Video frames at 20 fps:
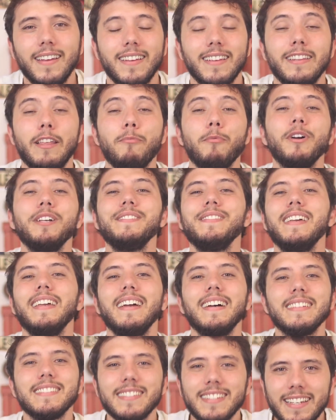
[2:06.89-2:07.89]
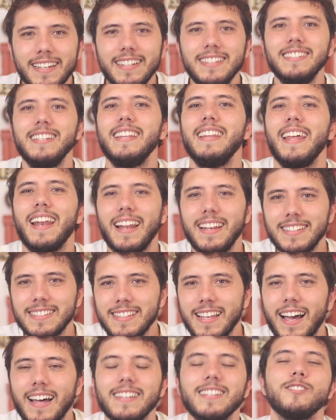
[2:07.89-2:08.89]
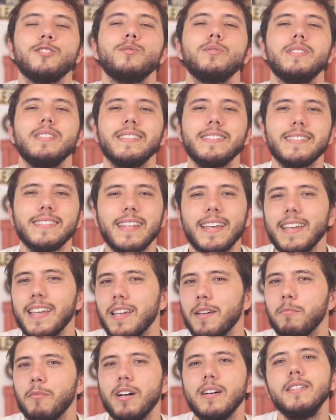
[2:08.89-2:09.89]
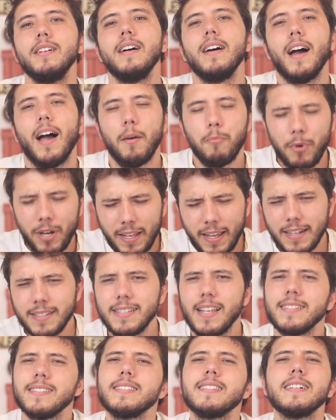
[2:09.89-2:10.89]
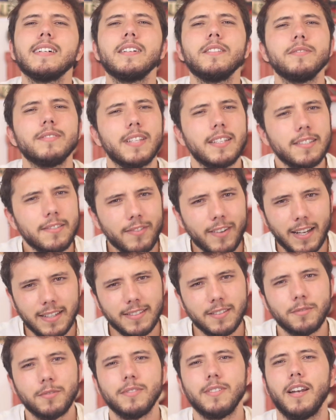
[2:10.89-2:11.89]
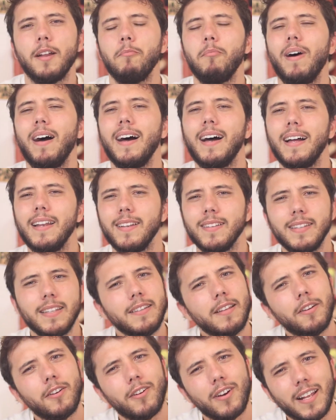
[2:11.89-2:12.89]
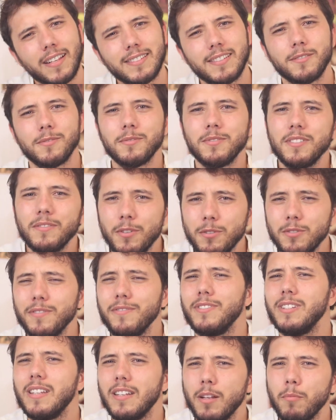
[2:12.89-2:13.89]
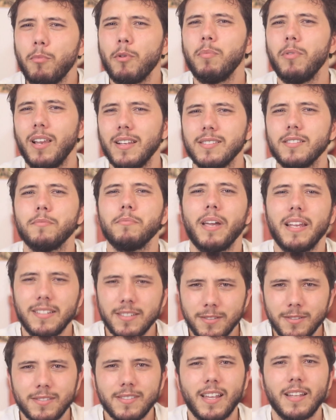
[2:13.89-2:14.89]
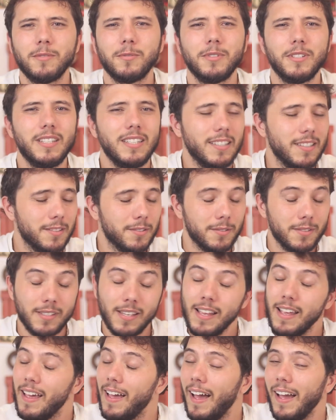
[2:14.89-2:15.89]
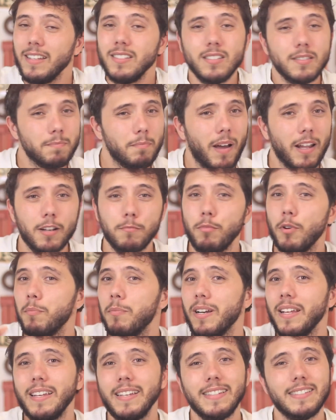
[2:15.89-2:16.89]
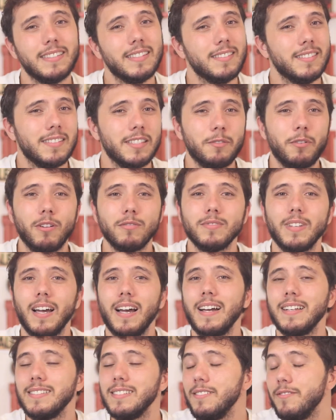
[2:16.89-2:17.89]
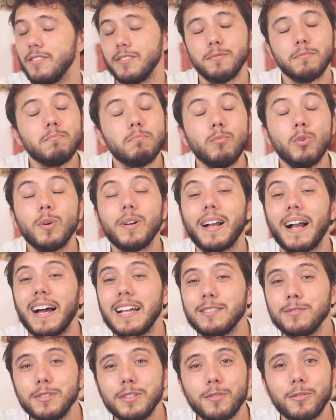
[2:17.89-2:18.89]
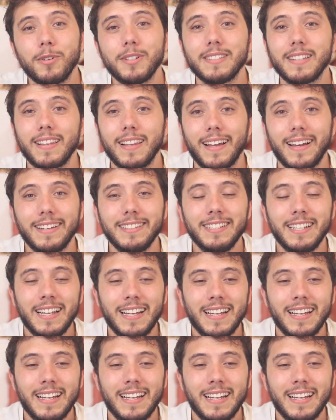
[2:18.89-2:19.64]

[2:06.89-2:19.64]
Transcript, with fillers: E depois vem as crises generalizadas do sistema, a precarização, intensificação do trabalho, a deterioração do nível de vida da população média dos Estados Unidos, aí dispara a pobreza, as desigualdades, enfim, um bocado de coisa lá